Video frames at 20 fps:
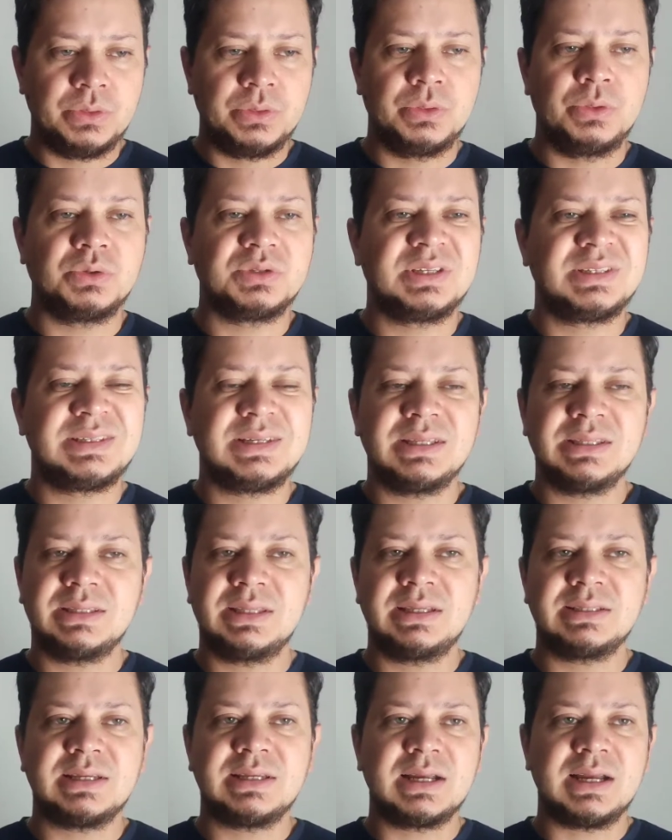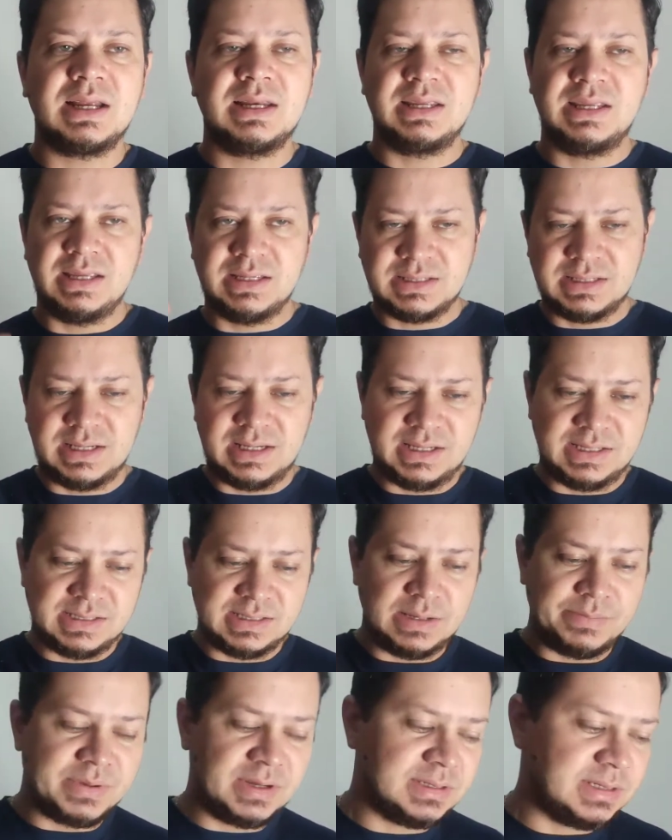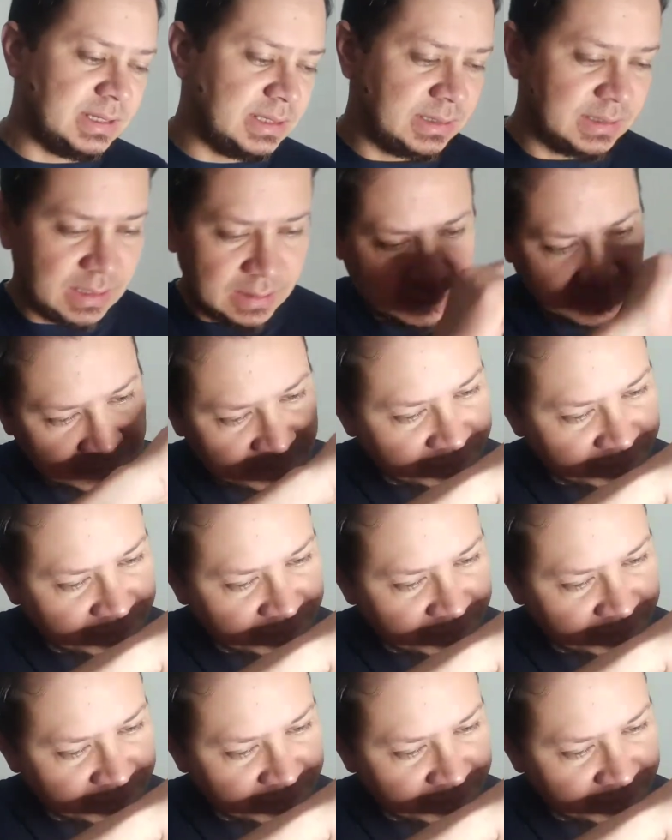No se siente esa calidez que esta presenta.